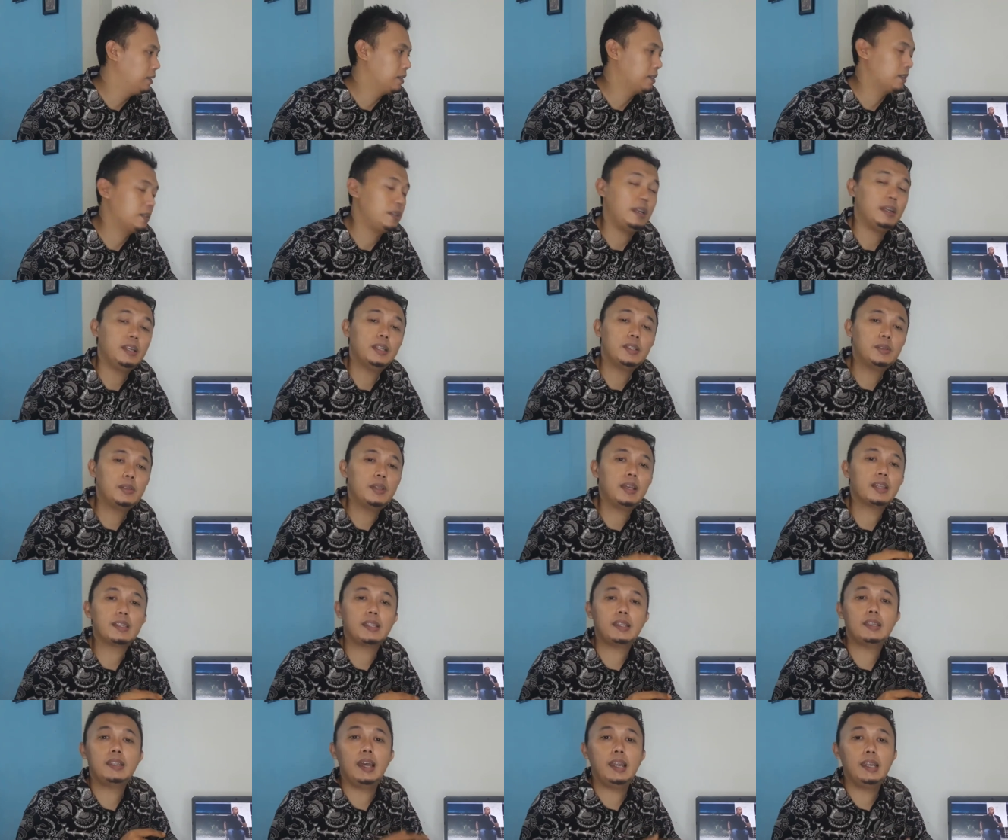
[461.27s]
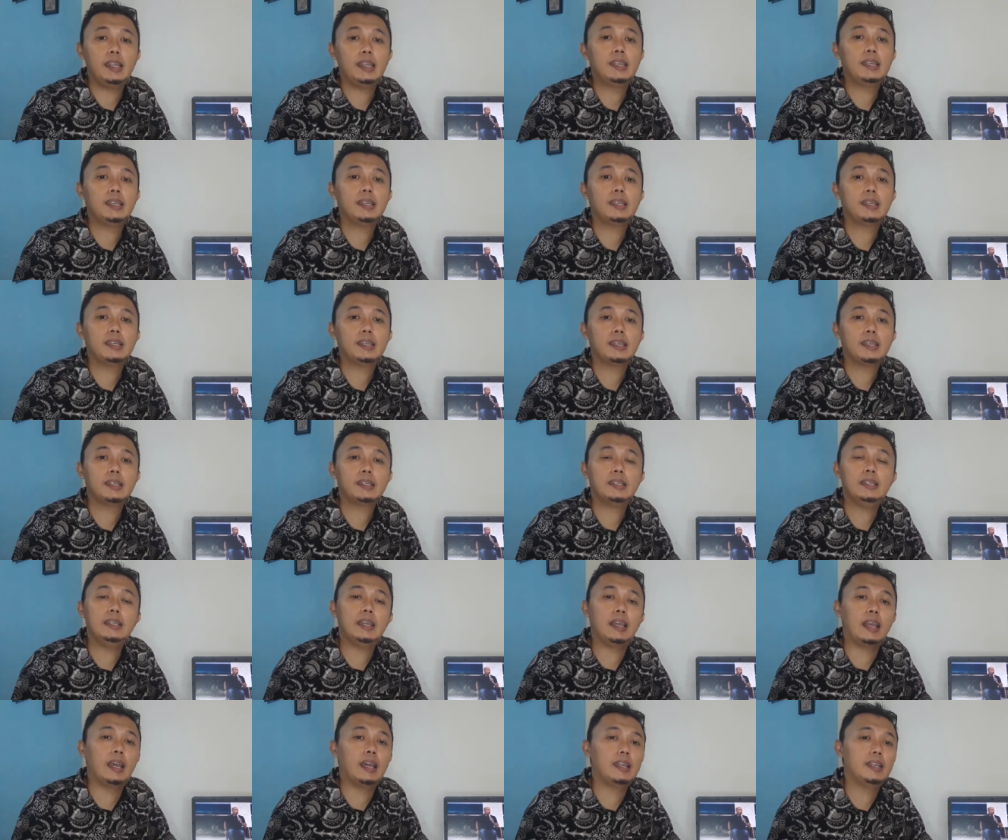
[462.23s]
Dan itu yang terjadi
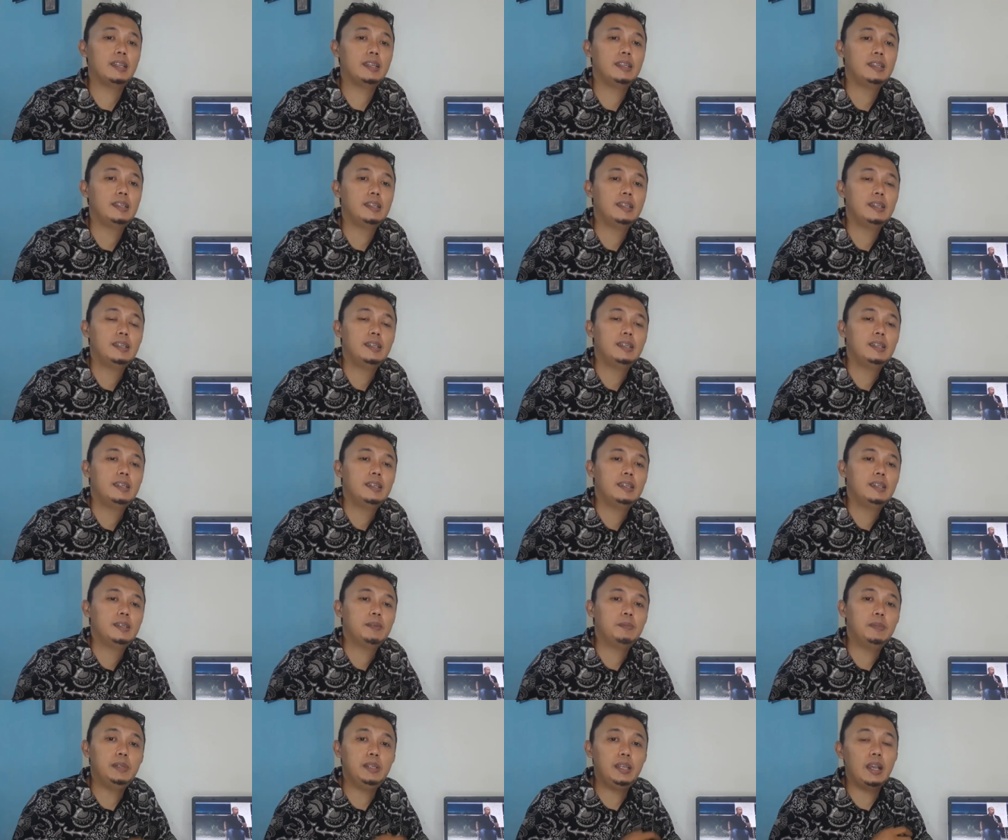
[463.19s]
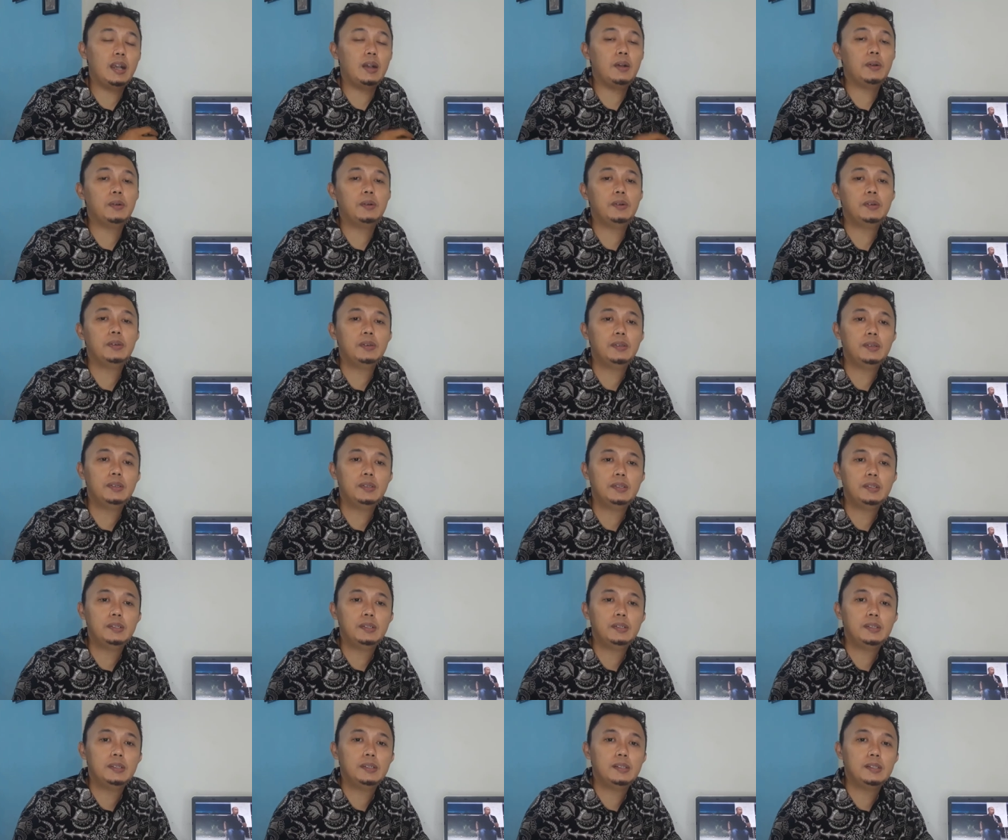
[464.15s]
dengan beliau.
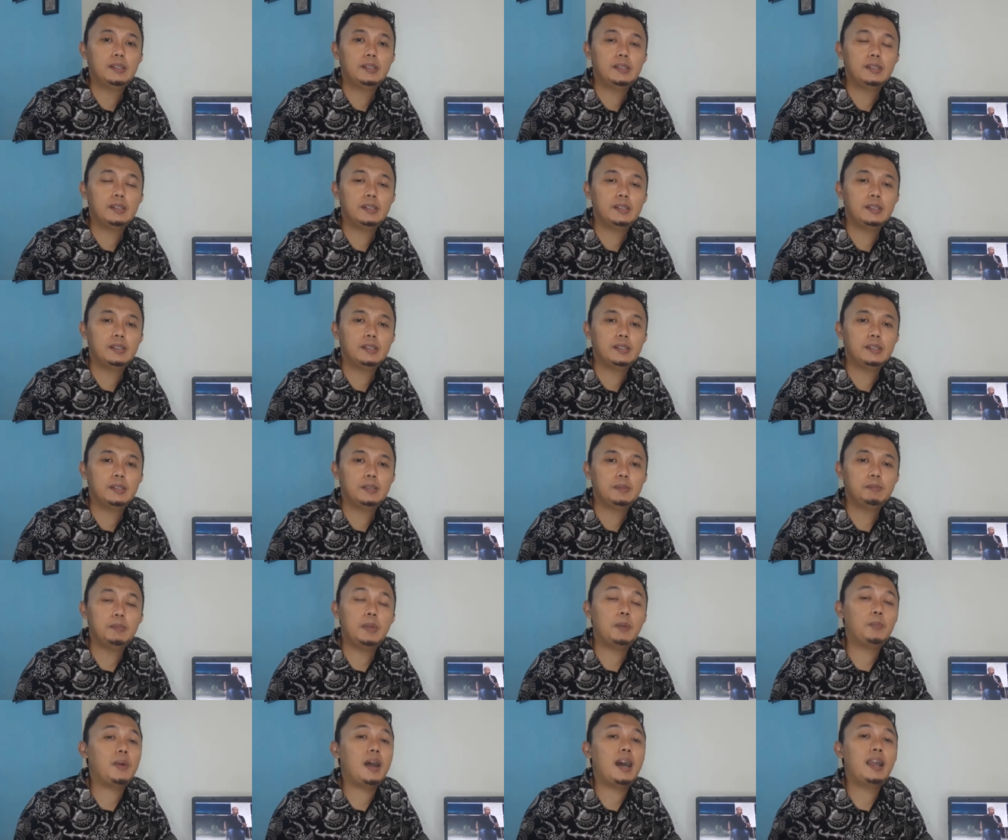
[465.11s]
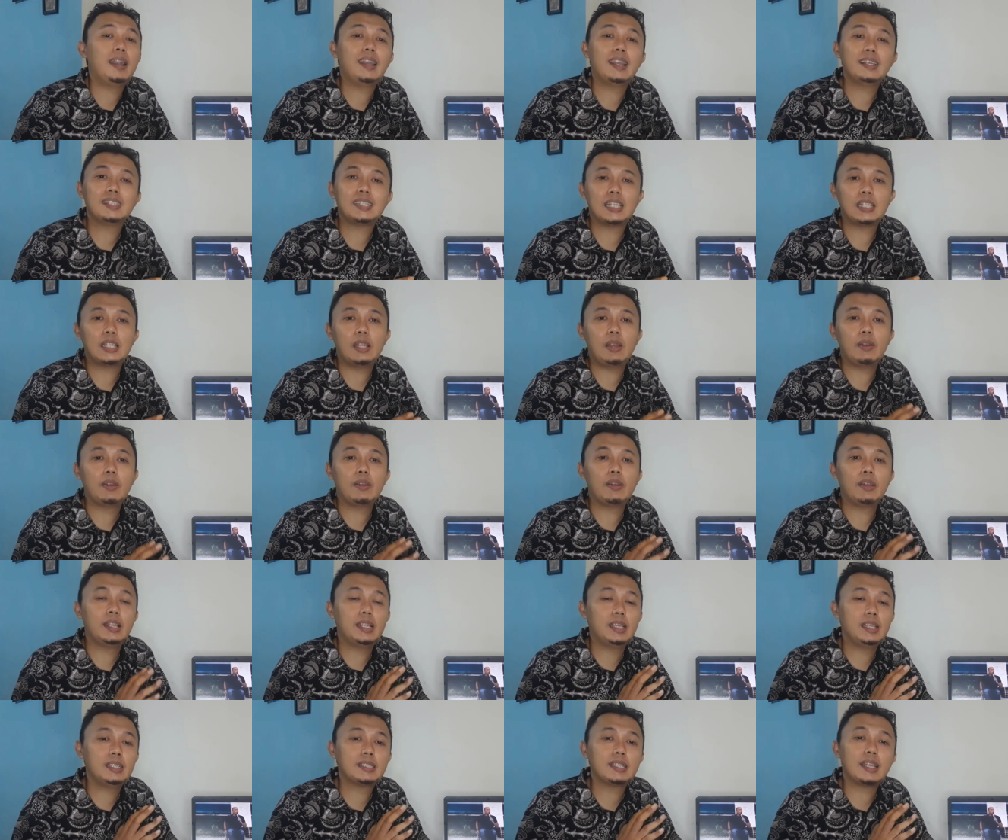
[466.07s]
Bapak Jasa Darwin
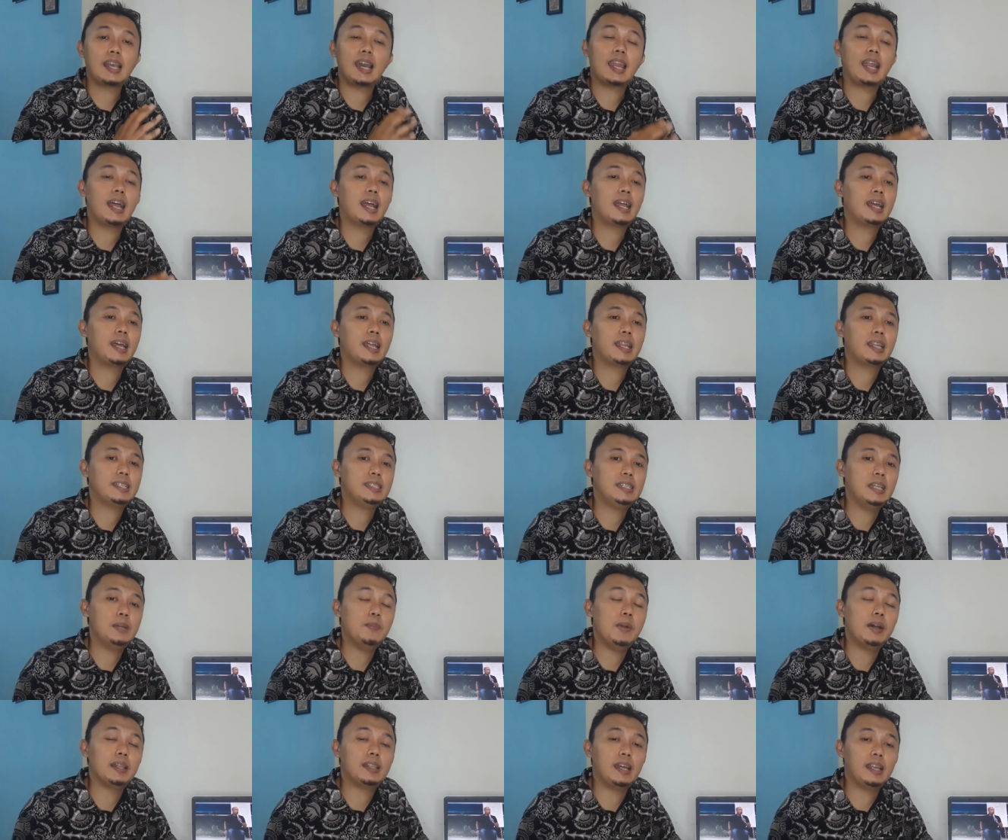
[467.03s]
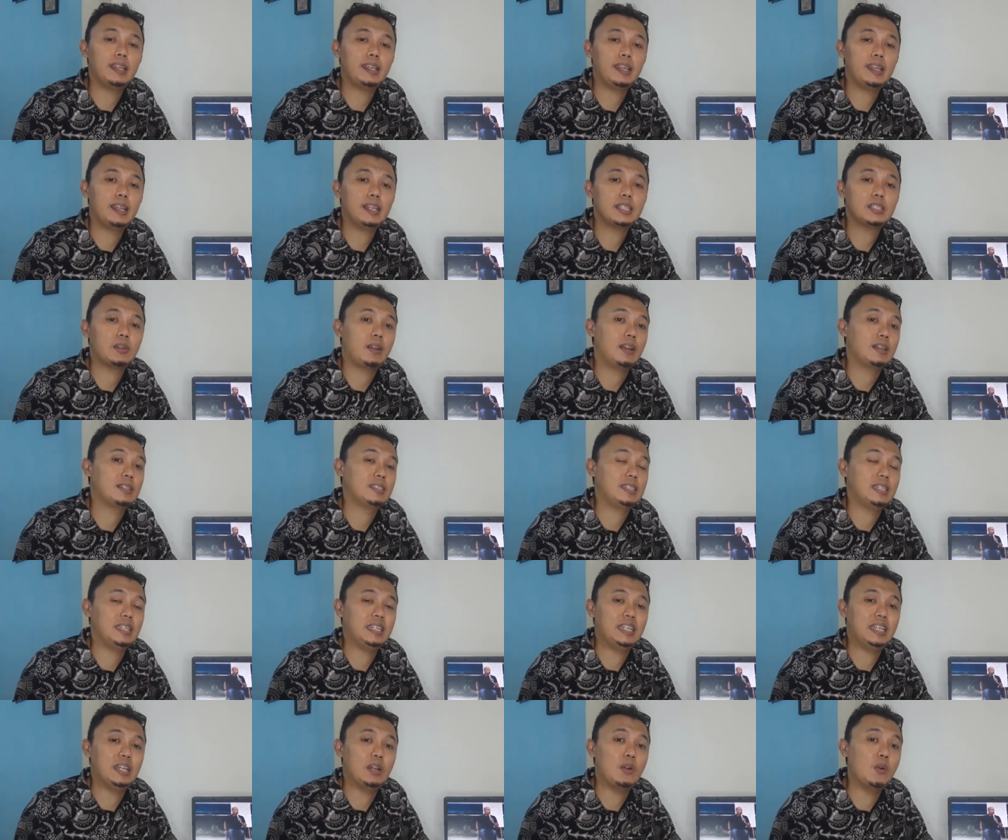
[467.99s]
ini sekarang jabatannya adalah seorang
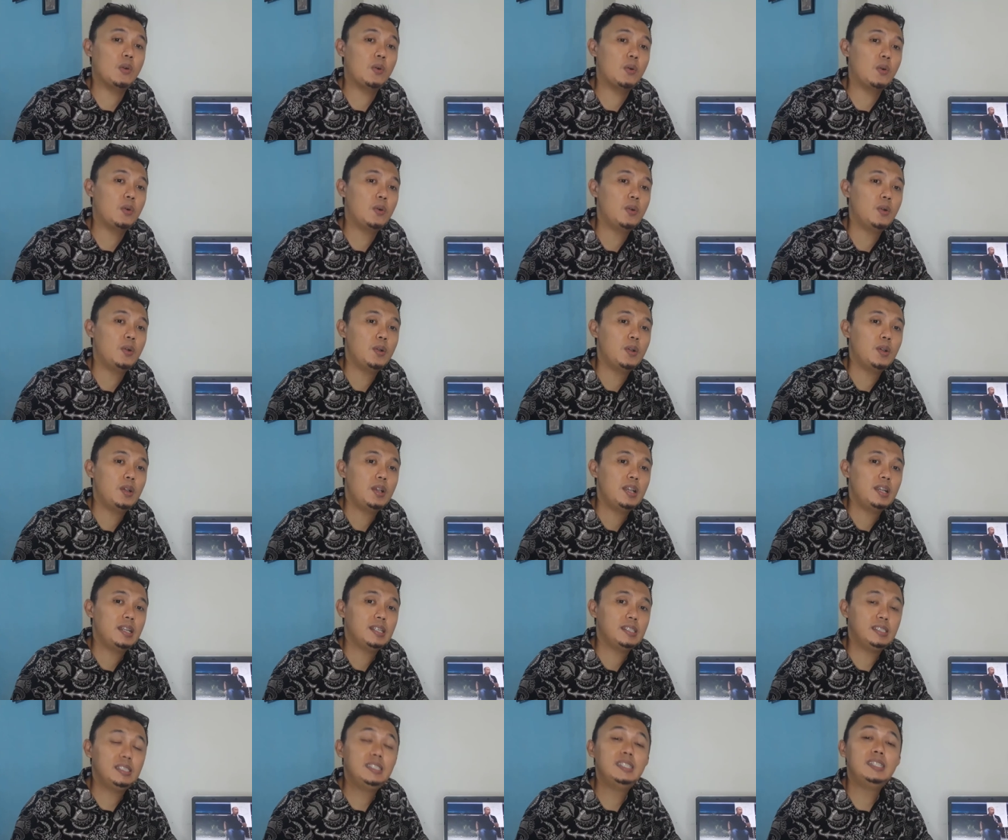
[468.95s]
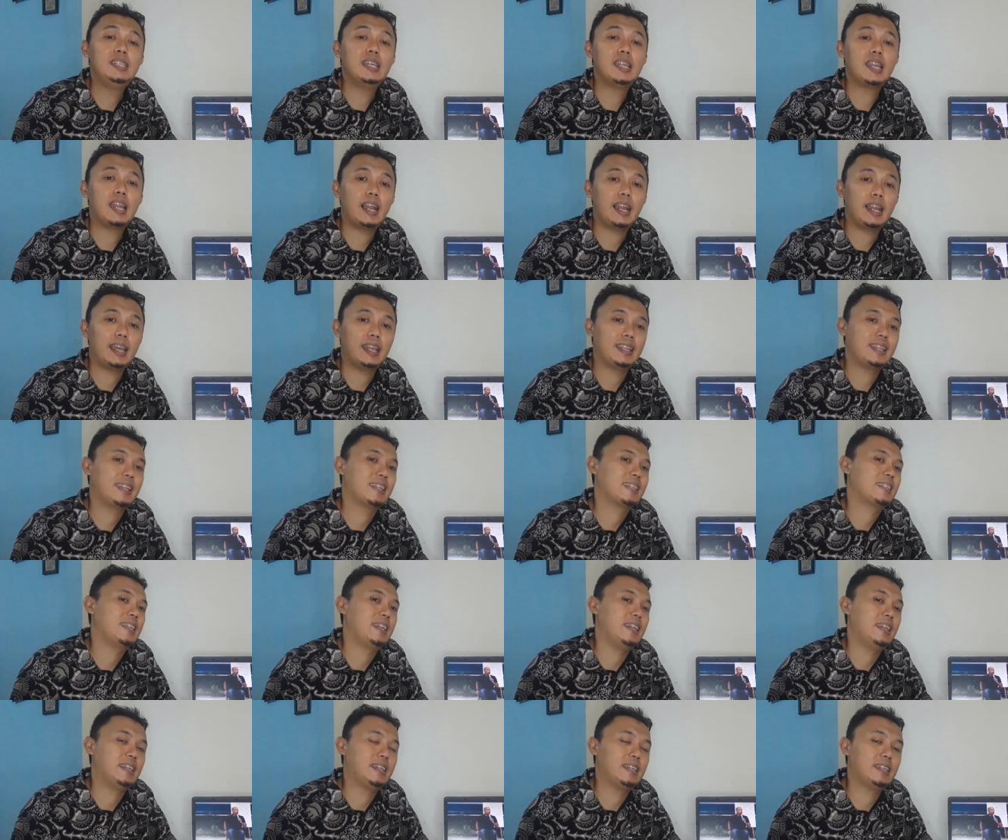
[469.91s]
CEO oh, General
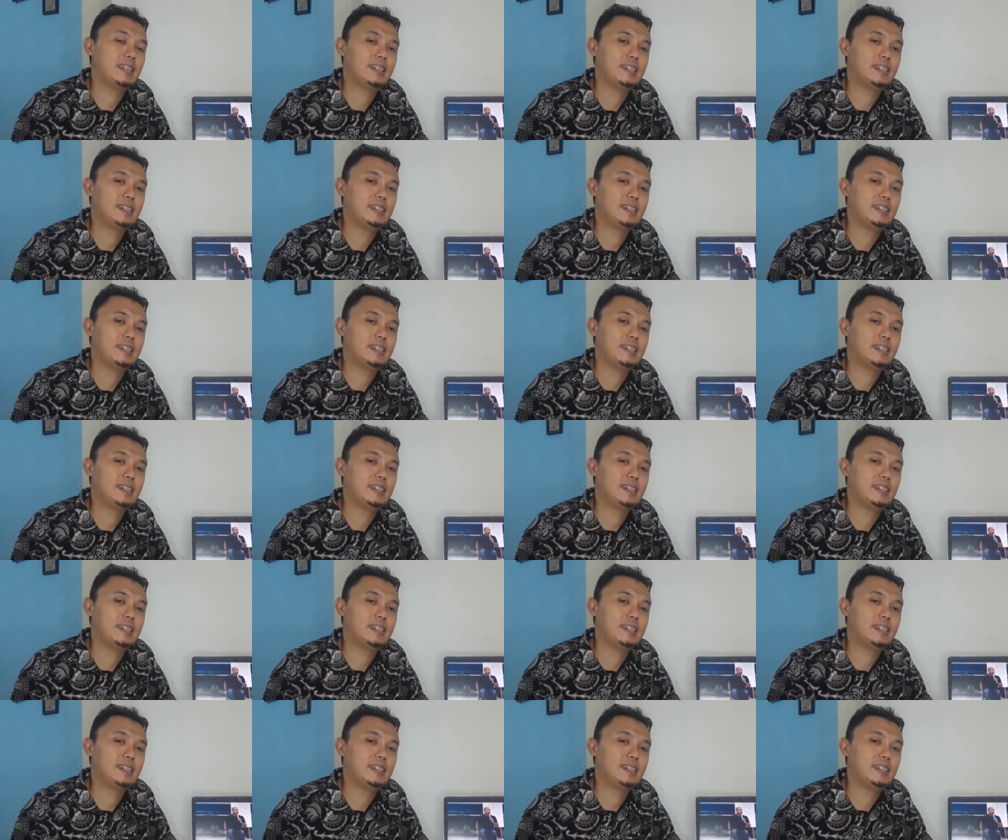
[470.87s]
Electric.